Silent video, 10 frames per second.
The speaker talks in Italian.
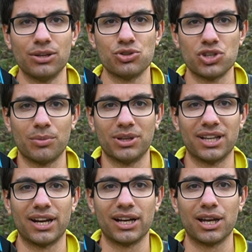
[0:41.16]
e riusciremo ad
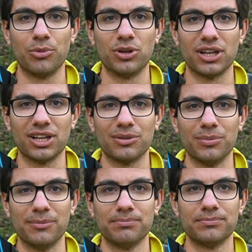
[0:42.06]
andare anche a buoni
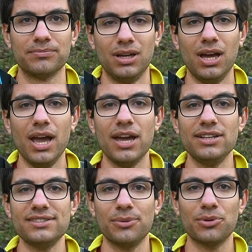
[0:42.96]
ritmi.
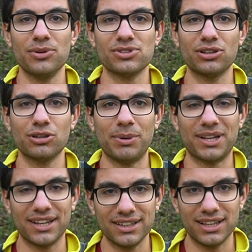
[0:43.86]
Iniziamo come al solito a
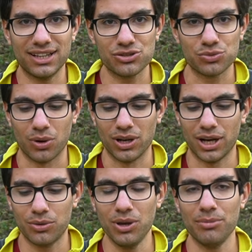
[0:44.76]
parlare della
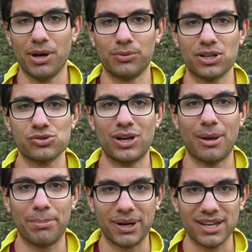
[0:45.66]
suola. Qui abbiamo una suola
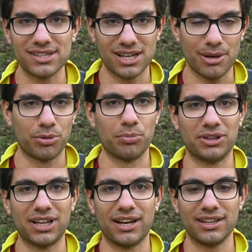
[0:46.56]
presa
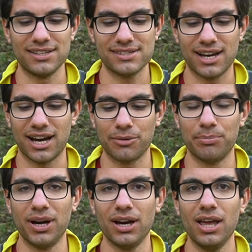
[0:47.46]
proprietaria di
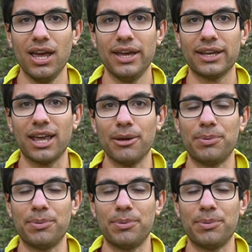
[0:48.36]
scarpa che